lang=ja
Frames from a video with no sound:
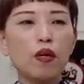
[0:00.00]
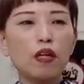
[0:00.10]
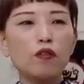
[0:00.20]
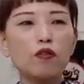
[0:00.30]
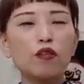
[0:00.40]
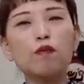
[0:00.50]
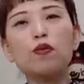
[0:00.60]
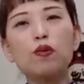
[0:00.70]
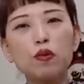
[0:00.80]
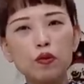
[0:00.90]
あの地
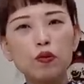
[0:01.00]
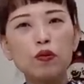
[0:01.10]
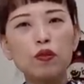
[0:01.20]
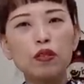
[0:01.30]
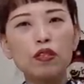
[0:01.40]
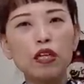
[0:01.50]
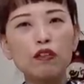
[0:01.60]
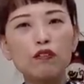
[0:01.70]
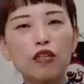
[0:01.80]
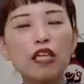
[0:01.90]
元の
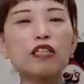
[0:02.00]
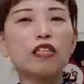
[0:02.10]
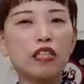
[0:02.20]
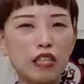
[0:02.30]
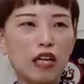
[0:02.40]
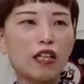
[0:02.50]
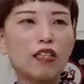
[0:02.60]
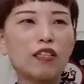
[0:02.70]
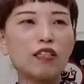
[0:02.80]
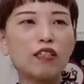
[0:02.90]
あの大好きな
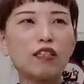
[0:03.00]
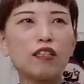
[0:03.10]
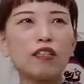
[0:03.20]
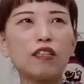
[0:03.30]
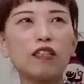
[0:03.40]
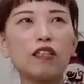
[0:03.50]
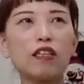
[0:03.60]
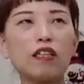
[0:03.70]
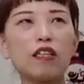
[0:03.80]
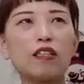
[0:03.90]

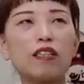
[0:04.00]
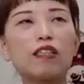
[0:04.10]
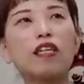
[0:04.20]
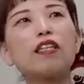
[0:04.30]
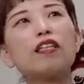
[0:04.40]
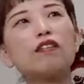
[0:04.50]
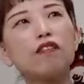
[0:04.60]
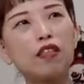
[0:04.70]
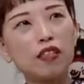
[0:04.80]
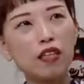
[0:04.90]
えー、支えて
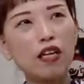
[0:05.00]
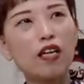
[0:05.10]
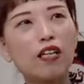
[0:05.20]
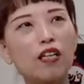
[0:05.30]
くれた